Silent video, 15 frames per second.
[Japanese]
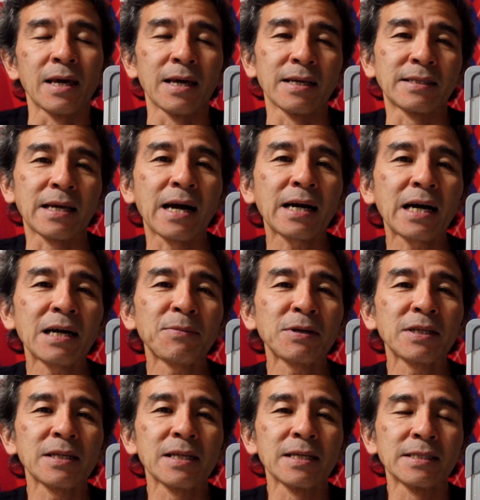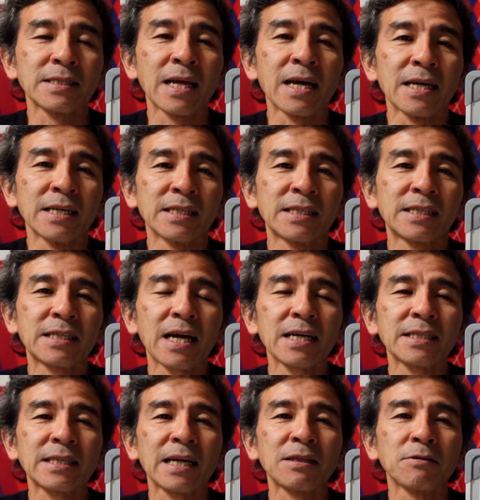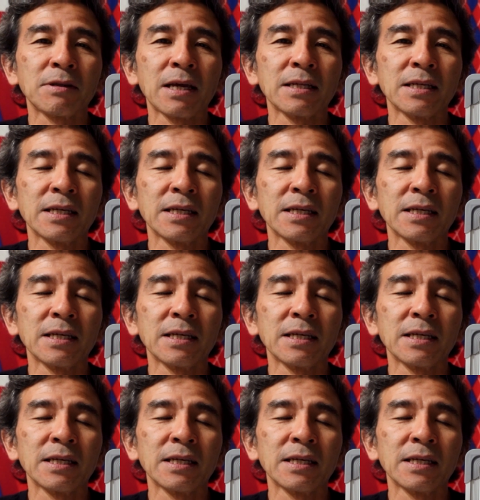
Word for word: えー、3回までですね、1対3のね、